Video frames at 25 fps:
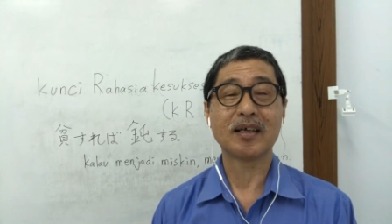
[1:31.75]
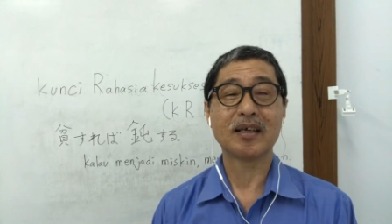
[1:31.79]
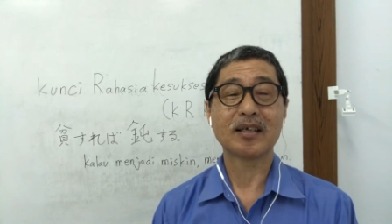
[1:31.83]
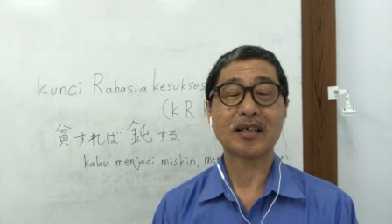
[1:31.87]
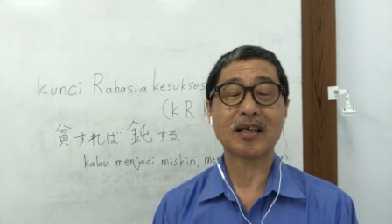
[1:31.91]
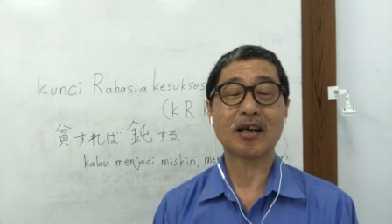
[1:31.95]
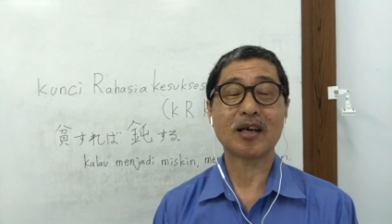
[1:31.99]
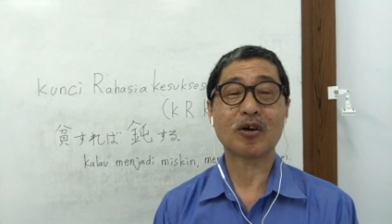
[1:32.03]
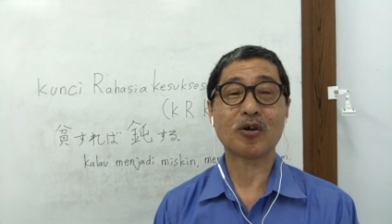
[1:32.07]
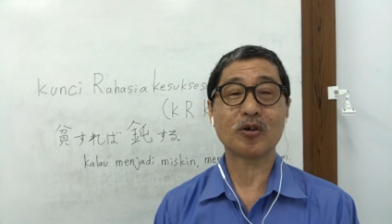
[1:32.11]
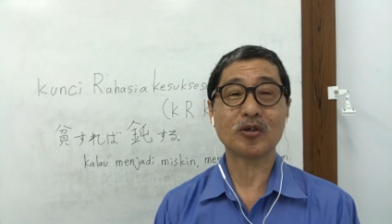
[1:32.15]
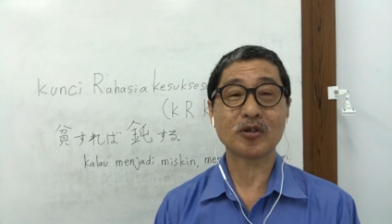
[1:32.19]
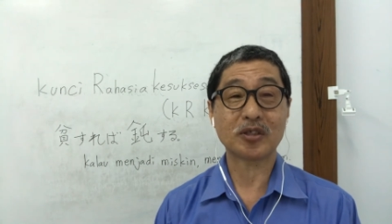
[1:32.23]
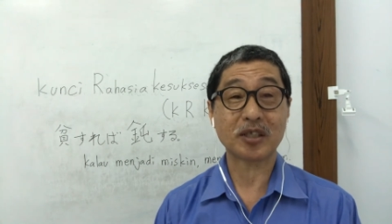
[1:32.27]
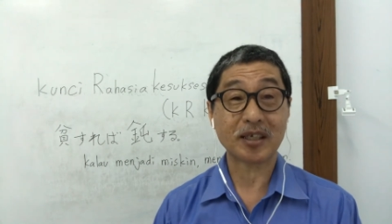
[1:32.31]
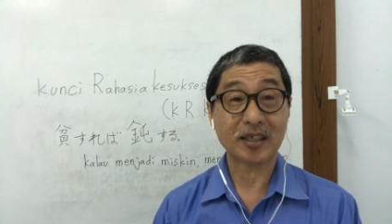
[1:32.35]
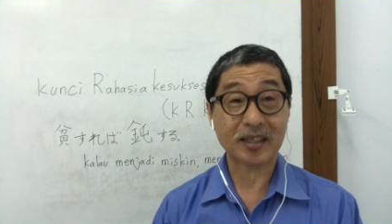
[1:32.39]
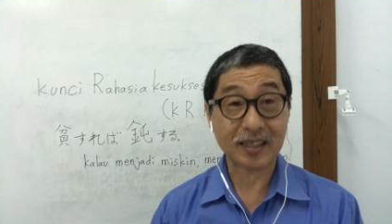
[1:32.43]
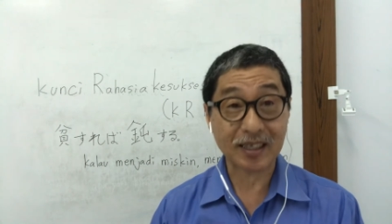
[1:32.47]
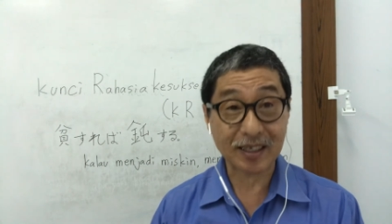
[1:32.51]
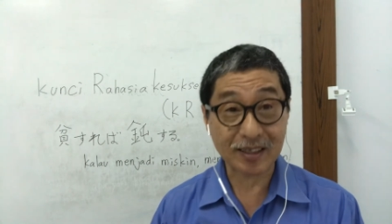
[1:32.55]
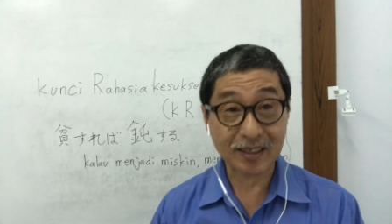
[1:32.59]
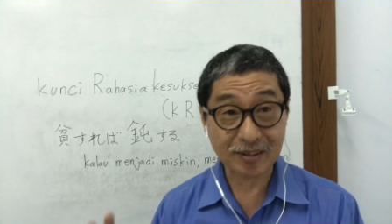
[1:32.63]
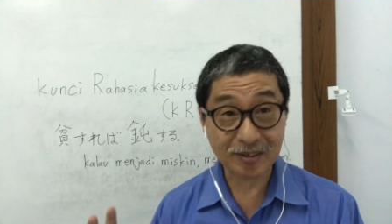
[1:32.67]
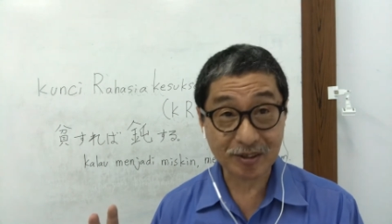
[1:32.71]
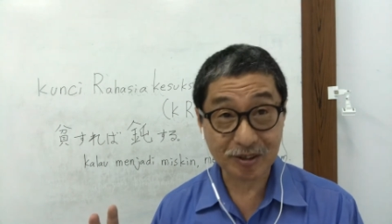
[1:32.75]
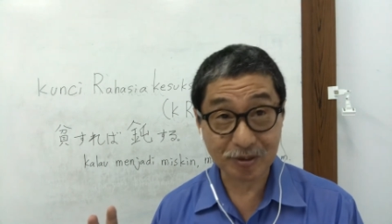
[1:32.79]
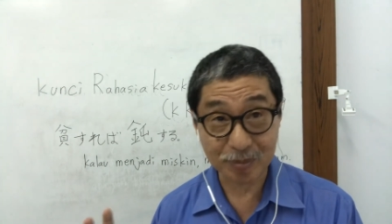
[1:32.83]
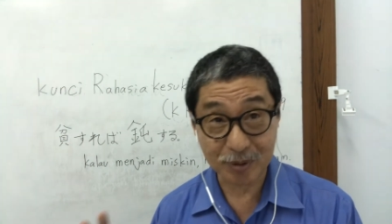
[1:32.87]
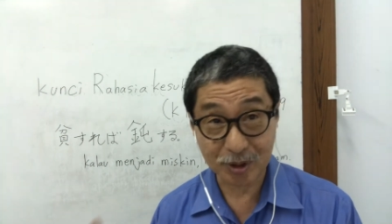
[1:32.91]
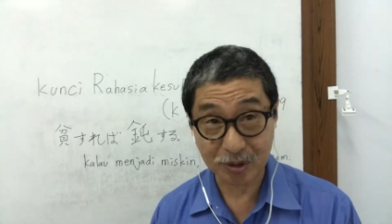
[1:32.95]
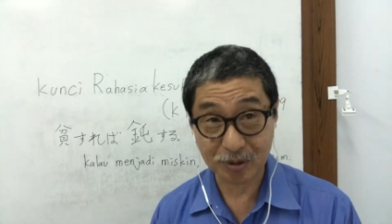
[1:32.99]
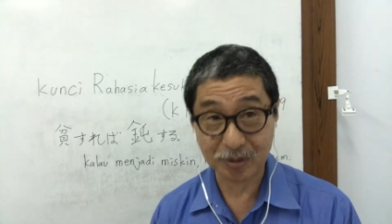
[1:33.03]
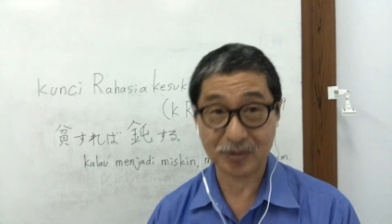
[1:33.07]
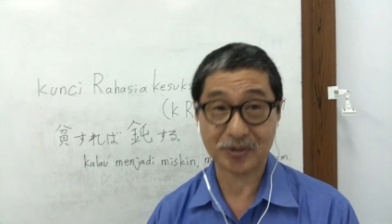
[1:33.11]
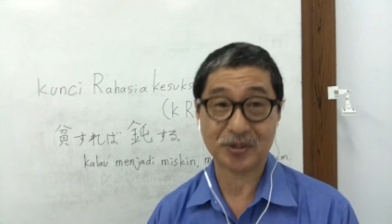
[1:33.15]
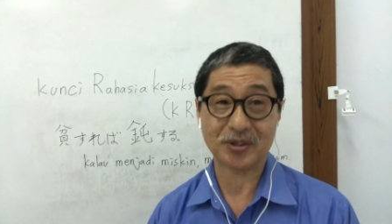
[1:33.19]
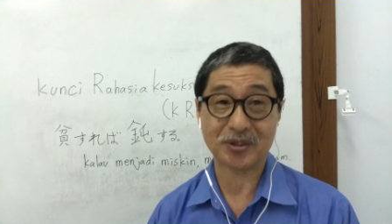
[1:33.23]
Ya konsultan
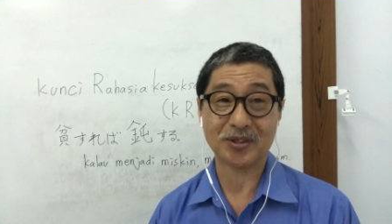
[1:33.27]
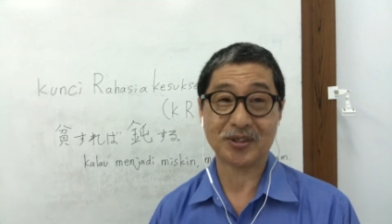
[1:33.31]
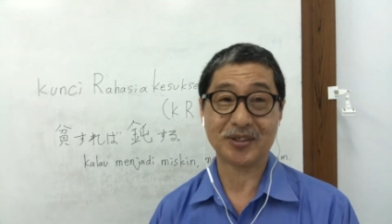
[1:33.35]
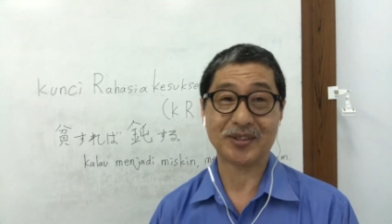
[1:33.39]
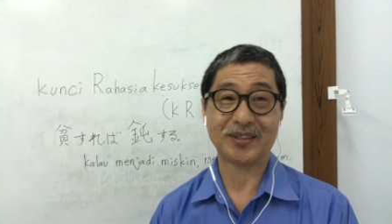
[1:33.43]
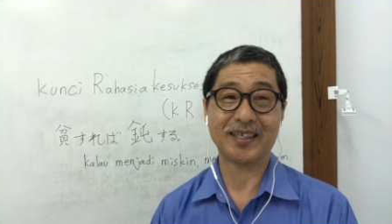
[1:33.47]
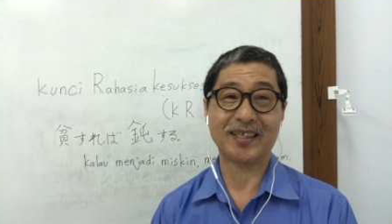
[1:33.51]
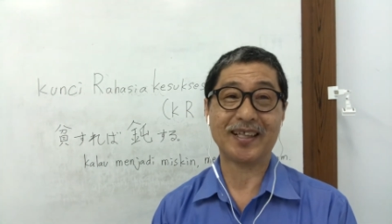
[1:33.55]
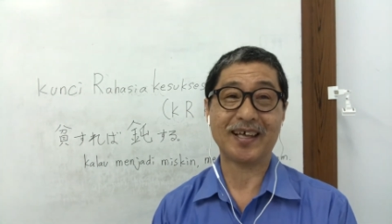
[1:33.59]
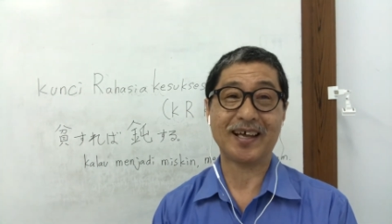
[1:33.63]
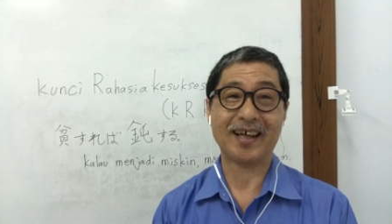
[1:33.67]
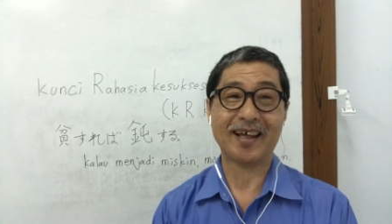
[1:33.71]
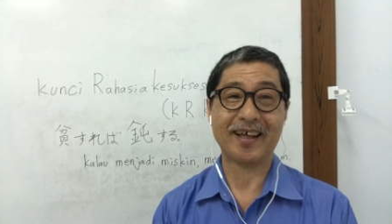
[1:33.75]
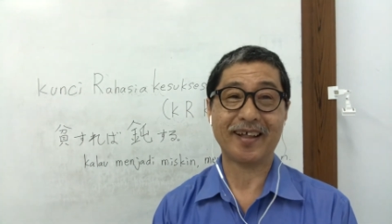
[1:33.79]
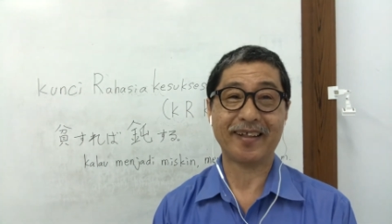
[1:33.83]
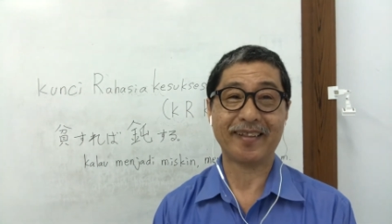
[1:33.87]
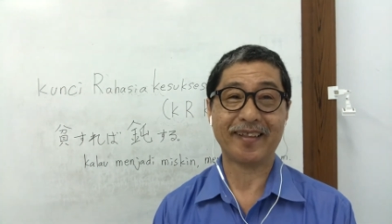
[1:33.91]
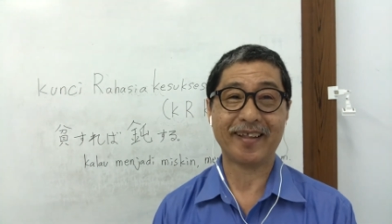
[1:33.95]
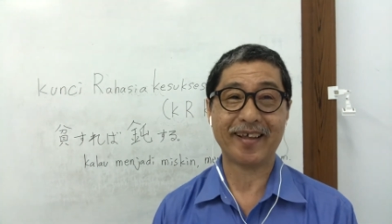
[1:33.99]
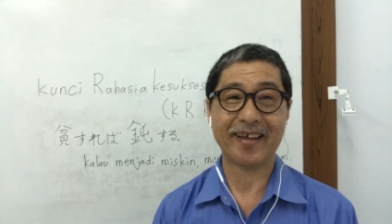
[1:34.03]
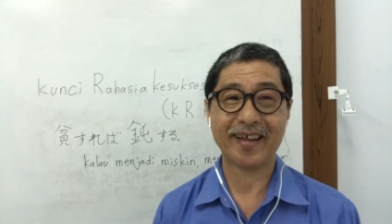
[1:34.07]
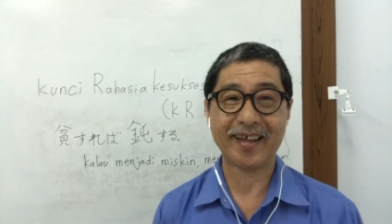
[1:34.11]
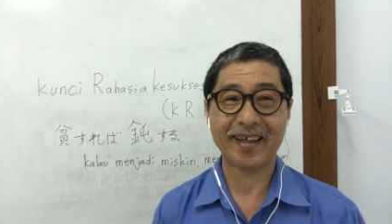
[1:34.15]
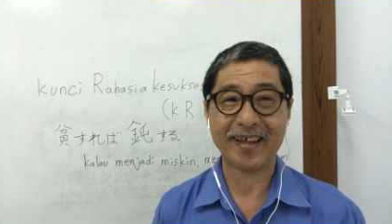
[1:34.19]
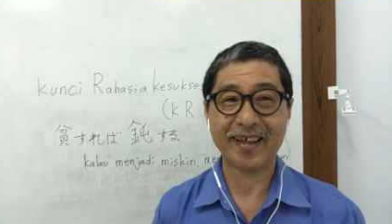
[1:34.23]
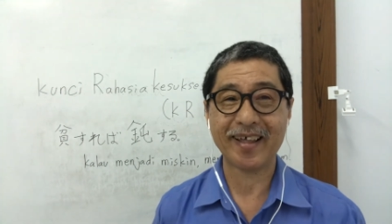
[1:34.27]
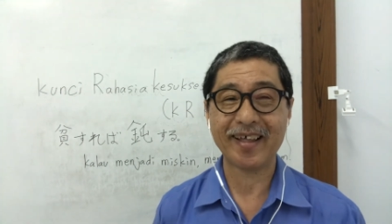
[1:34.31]
betul-betul tidak ada